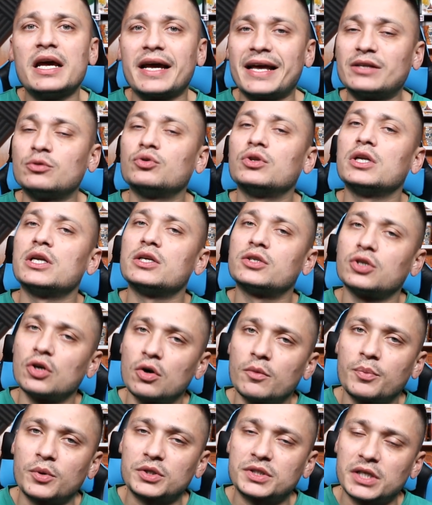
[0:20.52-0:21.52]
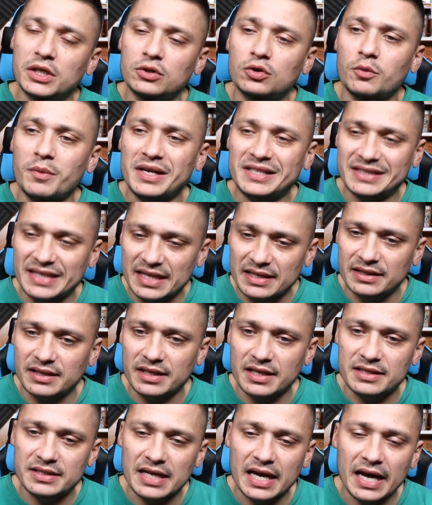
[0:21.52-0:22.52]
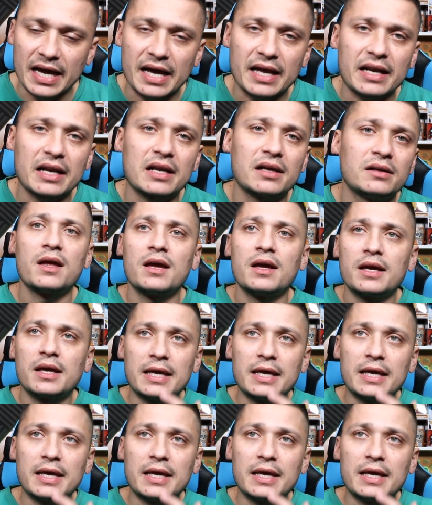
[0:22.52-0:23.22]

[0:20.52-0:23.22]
que se utilizó, por cierto, bastante en esa guerra.